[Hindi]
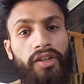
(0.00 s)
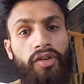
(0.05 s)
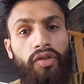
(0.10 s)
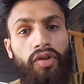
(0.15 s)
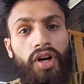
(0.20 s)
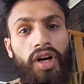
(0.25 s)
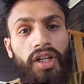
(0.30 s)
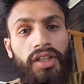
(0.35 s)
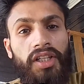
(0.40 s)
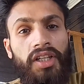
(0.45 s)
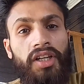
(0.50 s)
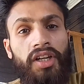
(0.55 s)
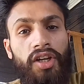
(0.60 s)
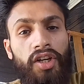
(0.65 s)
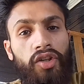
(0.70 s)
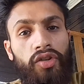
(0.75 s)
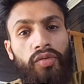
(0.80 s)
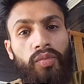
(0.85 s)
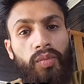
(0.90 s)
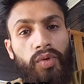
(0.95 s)
तुम लोग मुगलों
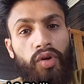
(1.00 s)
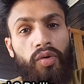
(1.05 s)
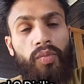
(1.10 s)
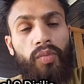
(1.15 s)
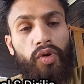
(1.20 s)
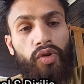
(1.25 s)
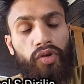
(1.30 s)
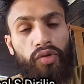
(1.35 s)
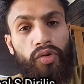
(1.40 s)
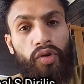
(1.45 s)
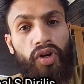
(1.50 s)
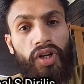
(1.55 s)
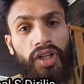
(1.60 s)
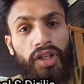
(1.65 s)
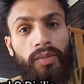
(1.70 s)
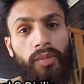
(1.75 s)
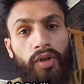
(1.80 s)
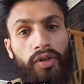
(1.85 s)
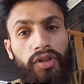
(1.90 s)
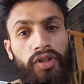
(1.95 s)
को गलत बोलते हो जबकि
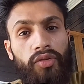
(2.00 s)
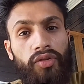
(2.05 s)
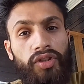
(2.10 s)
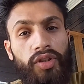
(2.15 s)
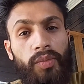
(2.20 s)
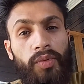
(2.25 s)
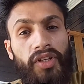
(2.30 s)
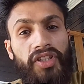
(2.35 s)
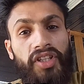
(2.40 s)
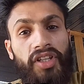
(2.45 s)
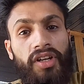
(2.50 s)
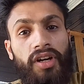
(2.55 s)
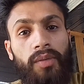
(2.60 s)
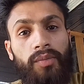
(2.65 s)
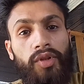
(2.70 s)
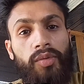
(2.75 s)
ये काम तुम खुद करते हो